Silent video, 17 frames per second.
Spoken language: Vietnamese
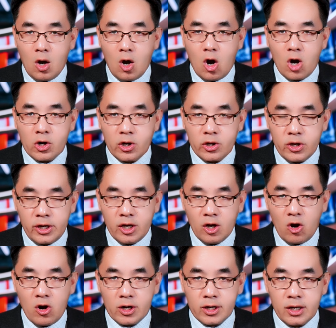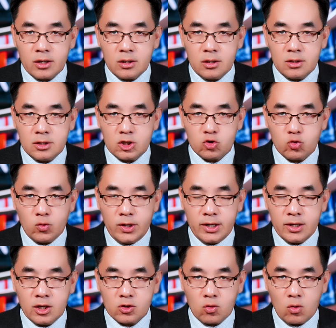khó nói vậy khó căng cứng để tụi đây
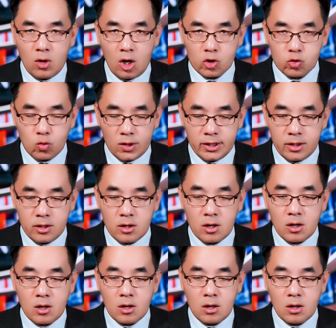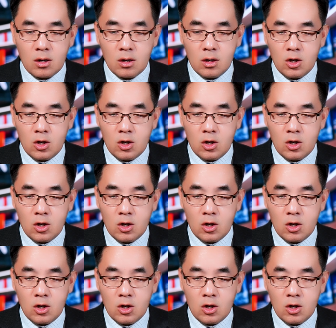nó tàu lo tua lên nó,